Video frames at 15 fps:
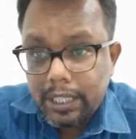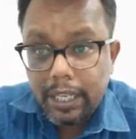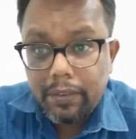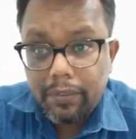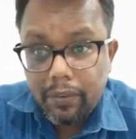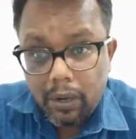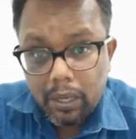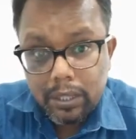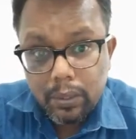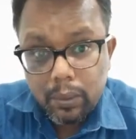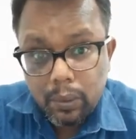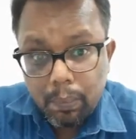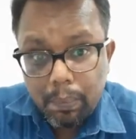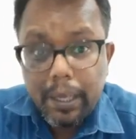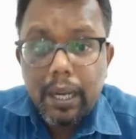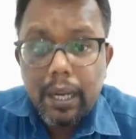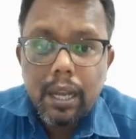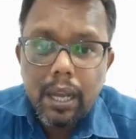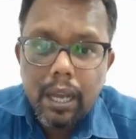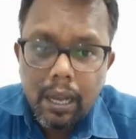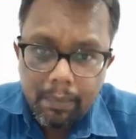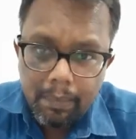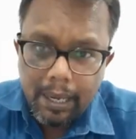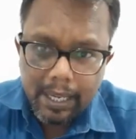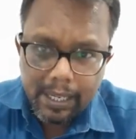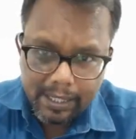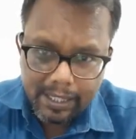जेड फॉक्स उन पर हमला कर